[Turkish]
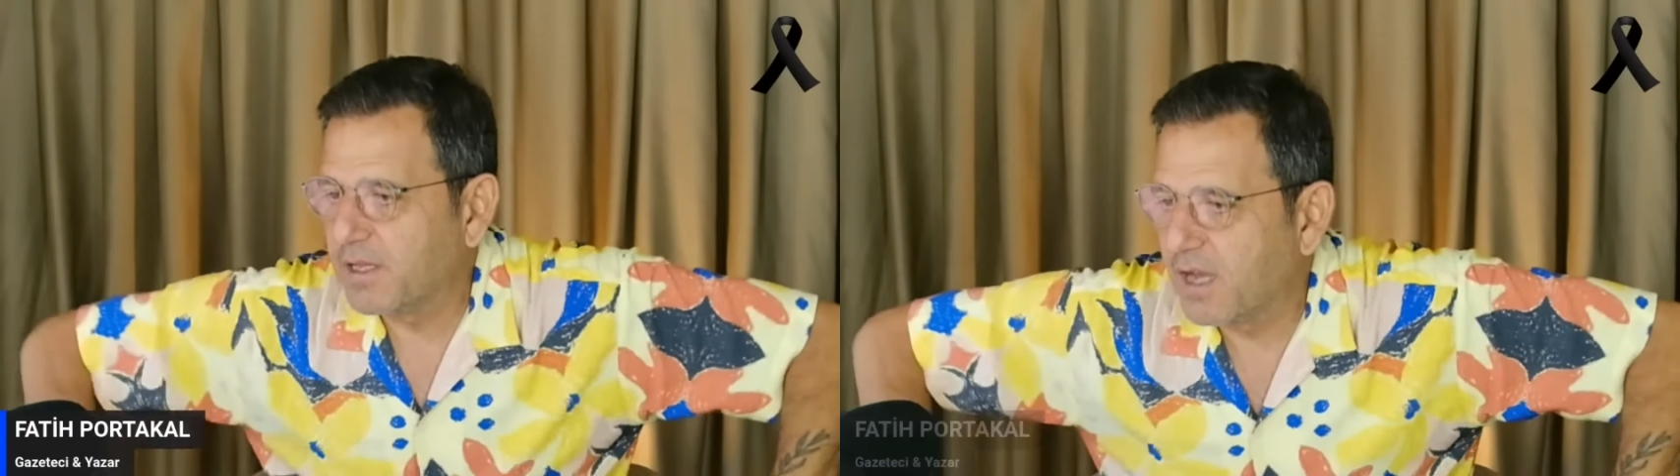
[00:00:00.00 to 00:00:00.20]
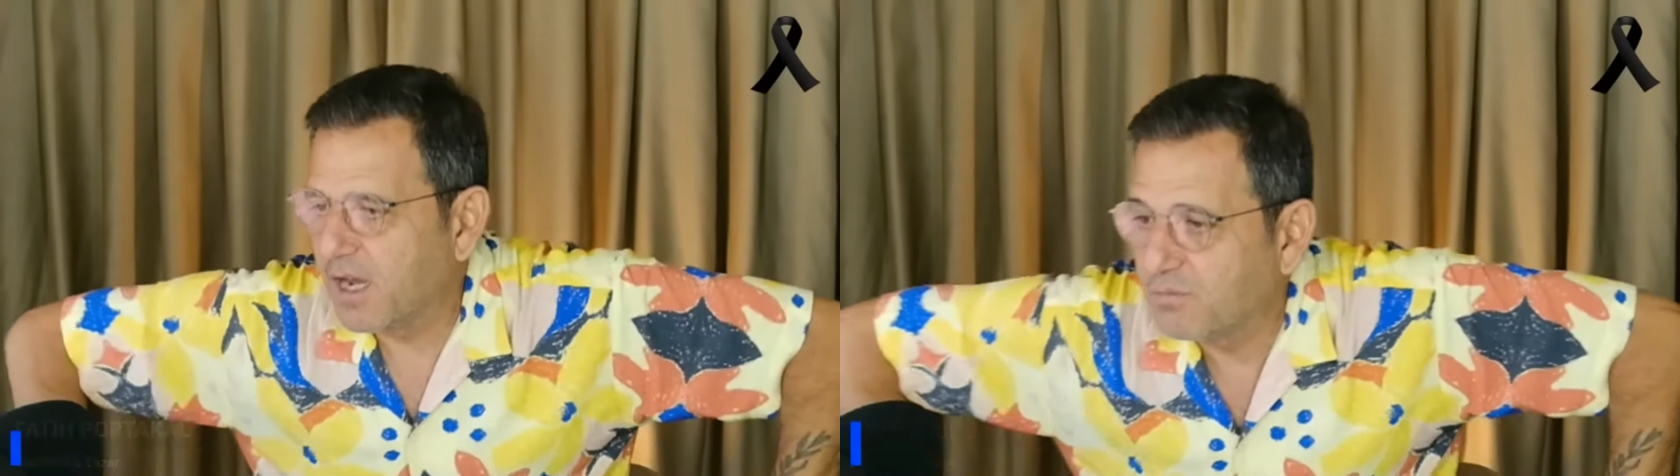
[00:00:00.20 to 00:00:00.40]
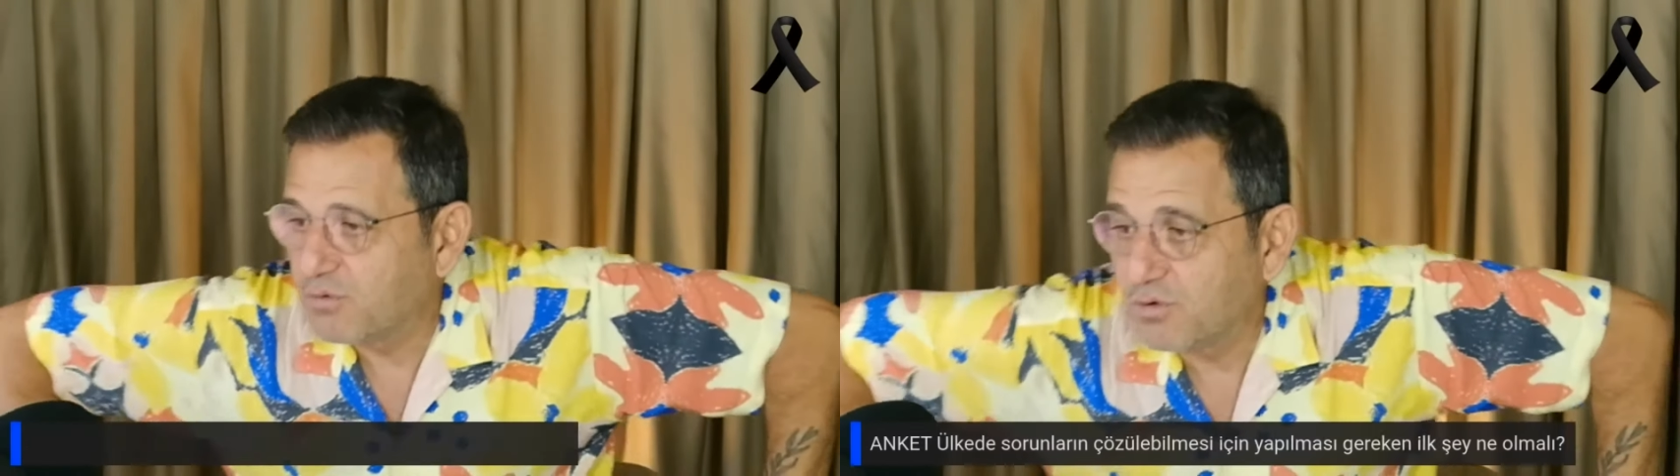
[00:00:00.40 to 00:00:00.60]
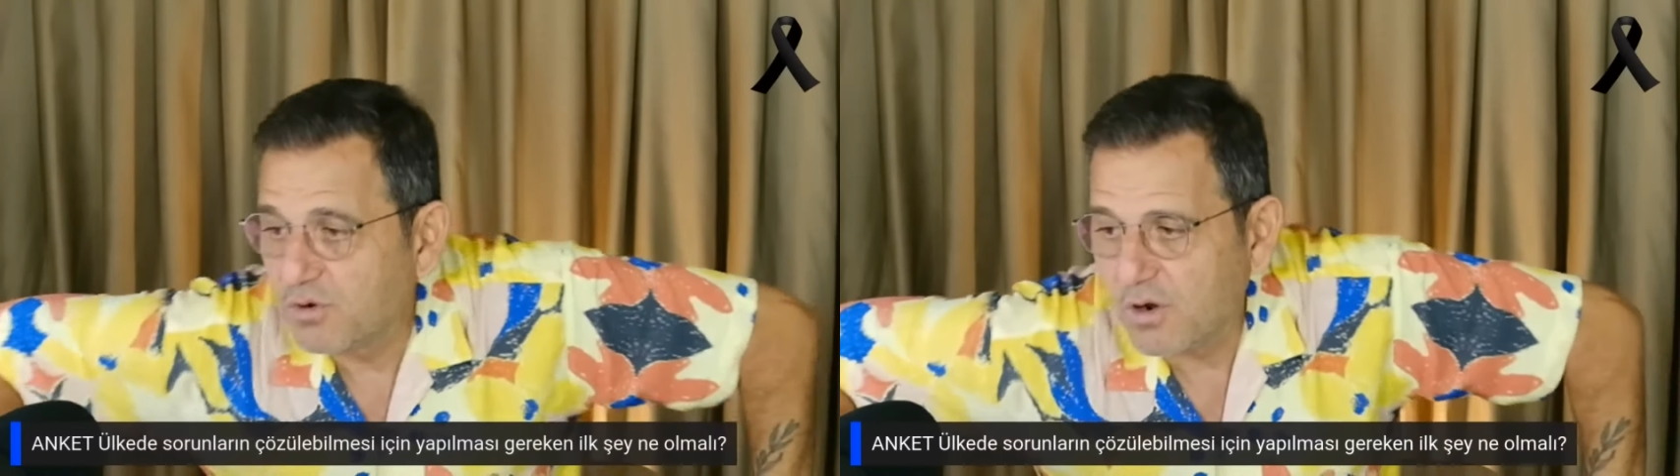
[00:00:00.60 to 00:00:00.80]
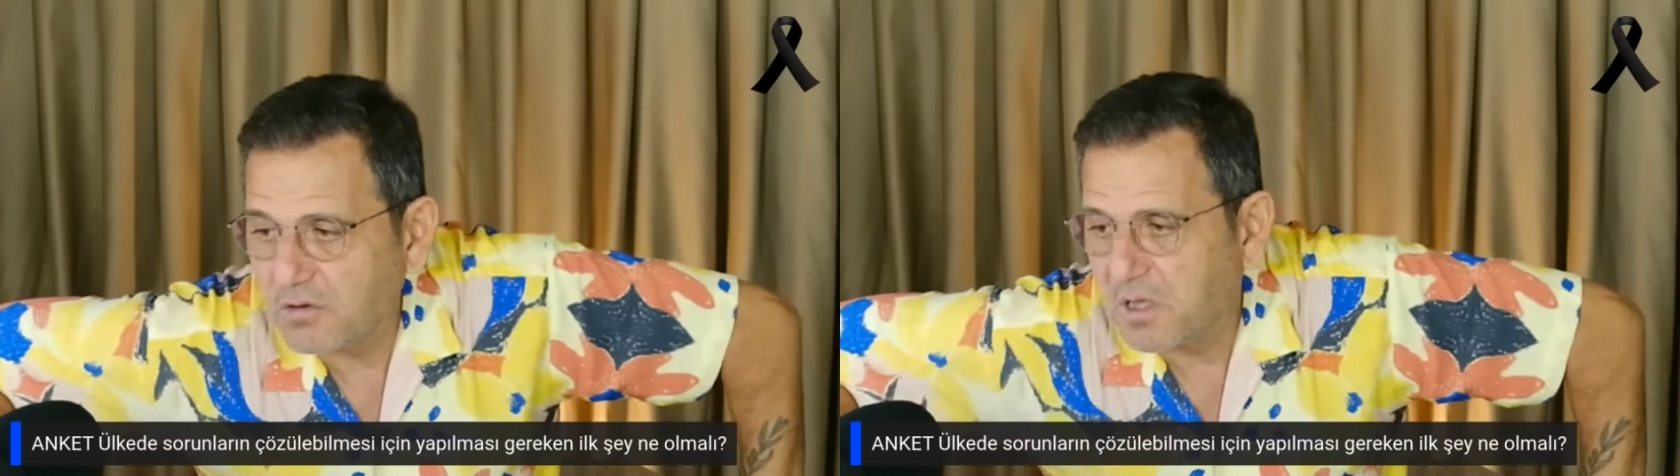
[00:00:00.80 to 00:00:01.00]
Narin bunu
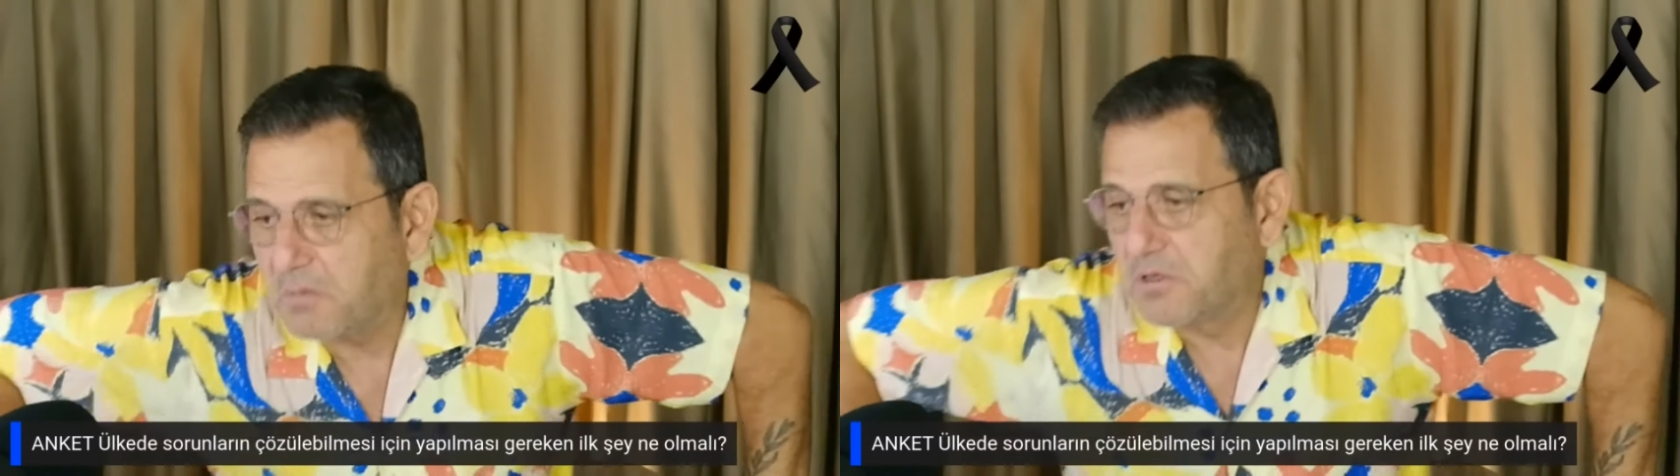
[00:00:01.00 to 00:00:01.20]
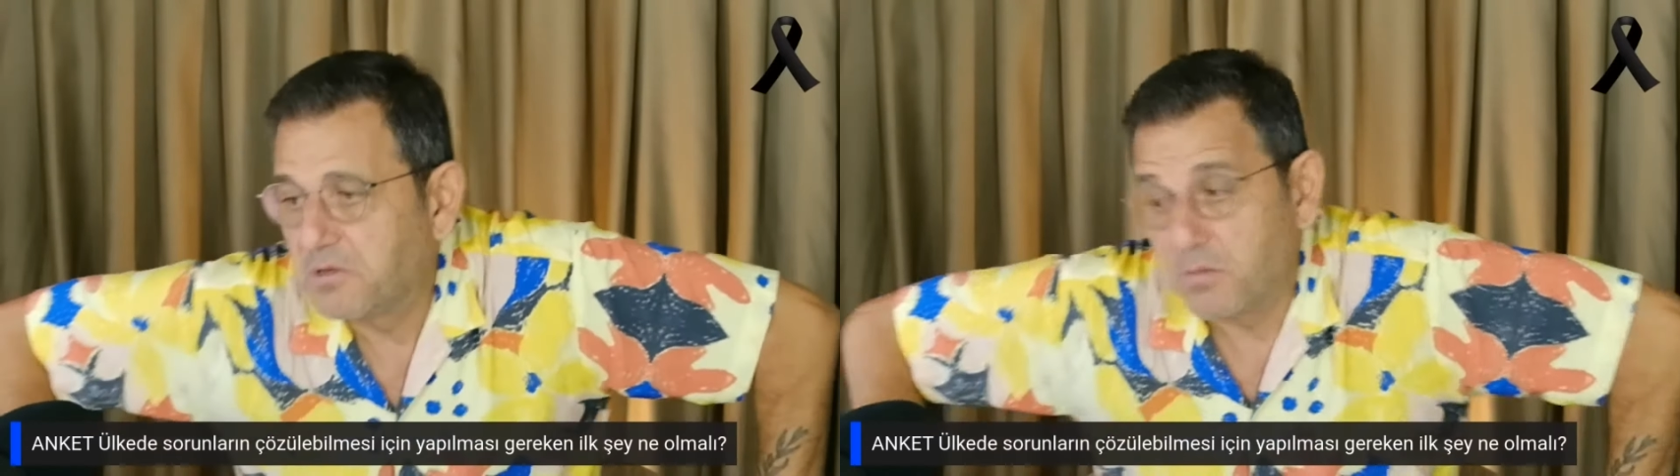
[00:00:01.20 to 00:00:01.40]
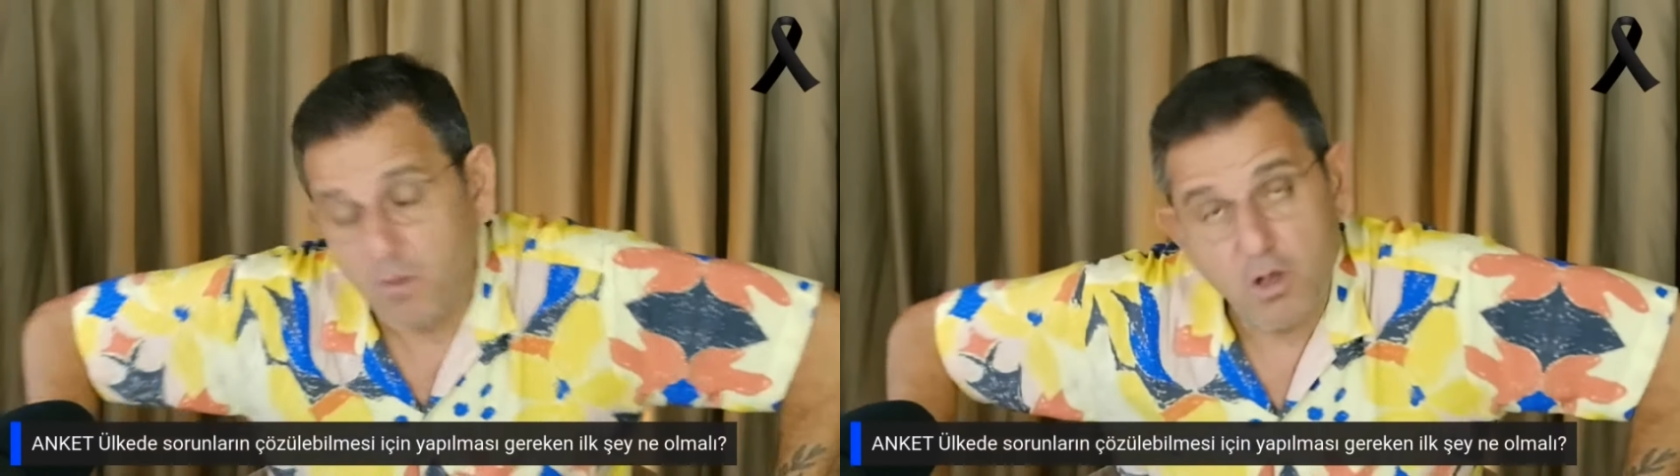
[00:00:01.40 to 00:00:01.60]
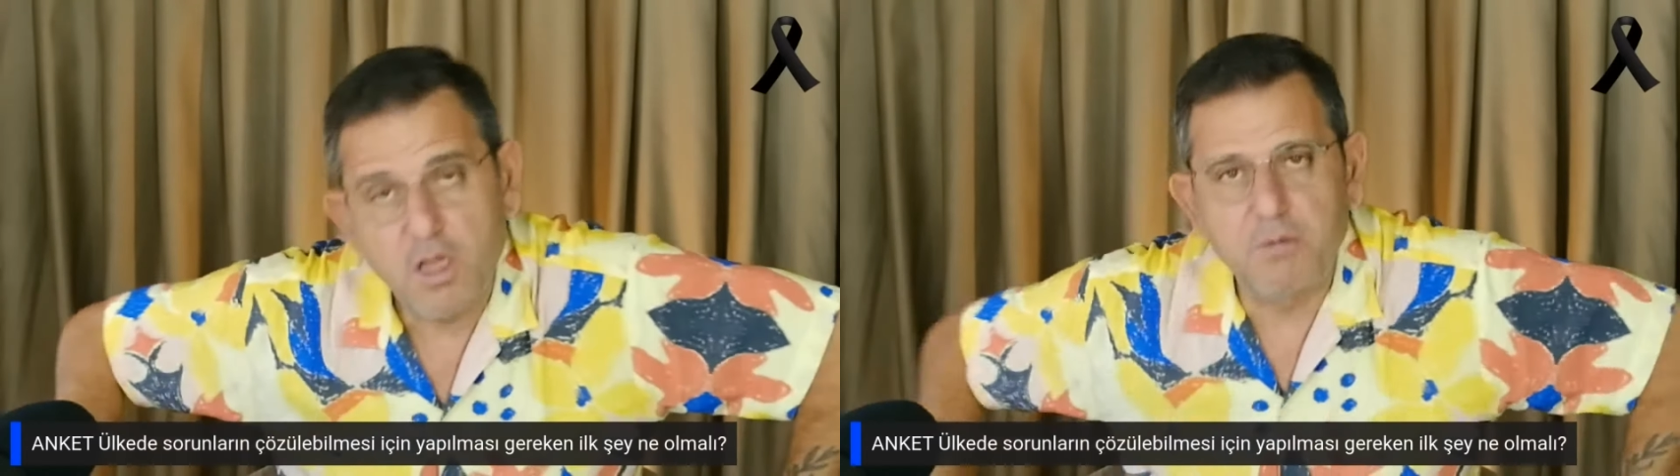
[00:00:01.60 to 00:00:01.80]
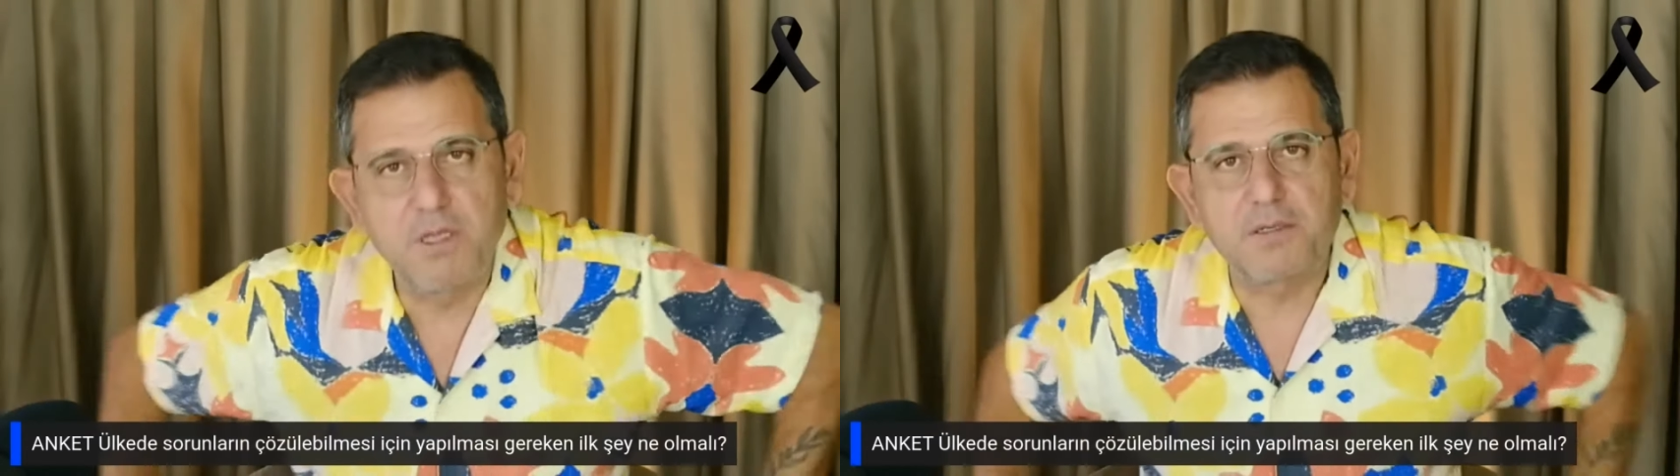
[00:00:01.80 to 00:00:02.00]
gördü demiş. Bu
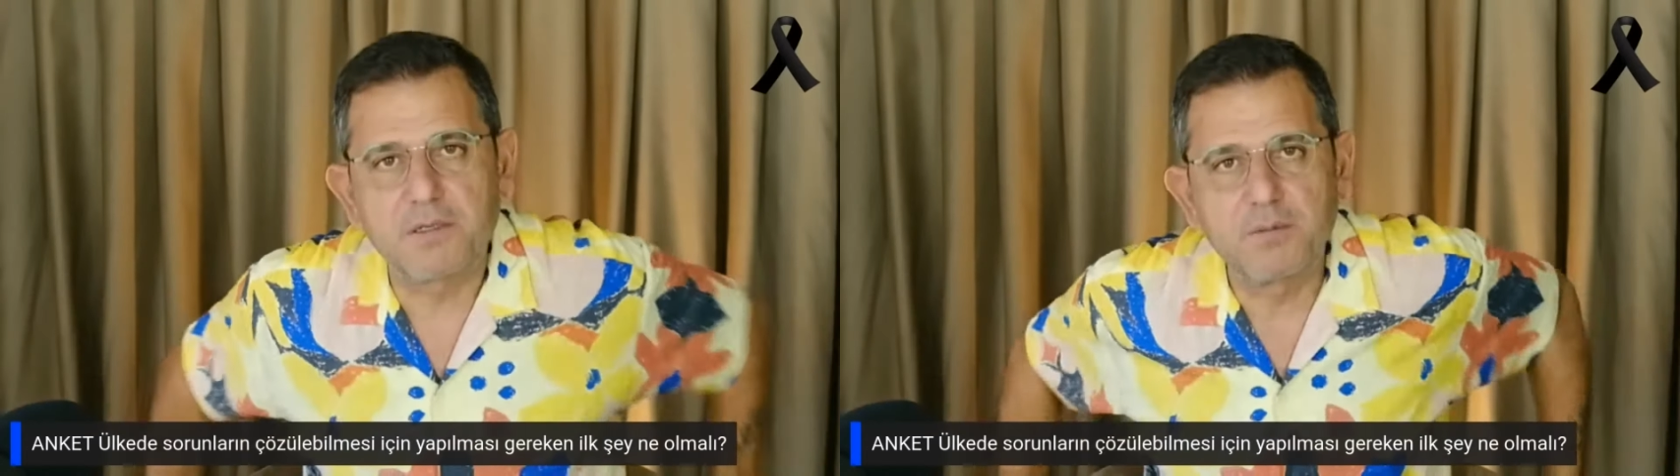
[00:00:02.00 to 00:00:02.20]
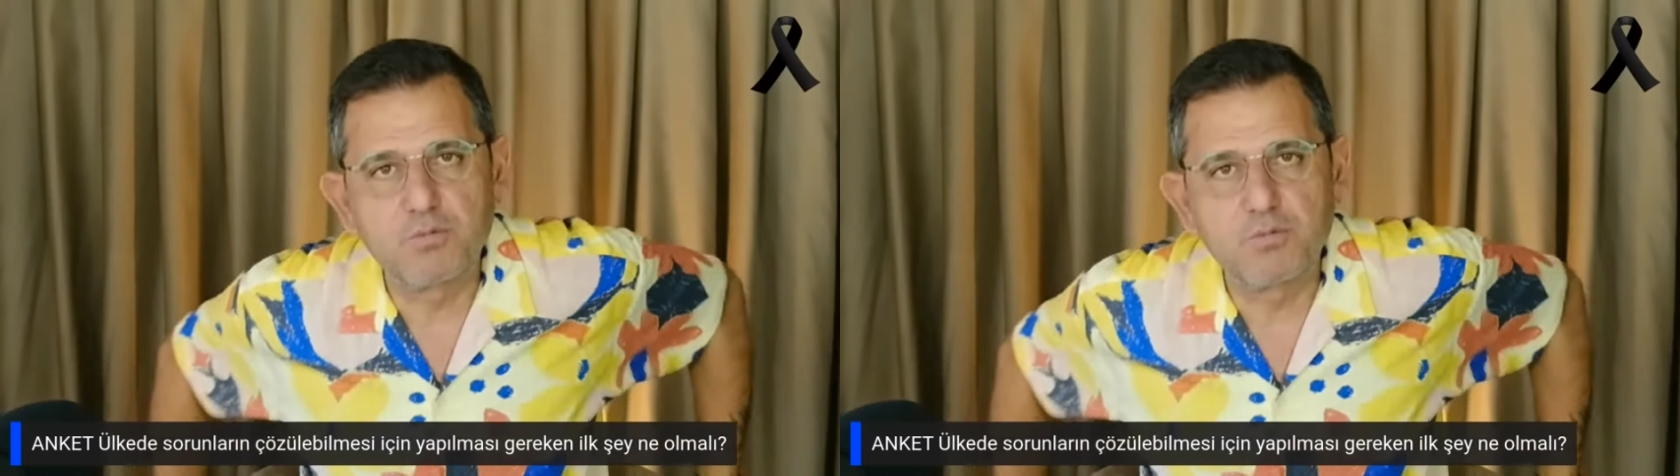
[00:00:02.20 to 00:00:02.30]
olabilir.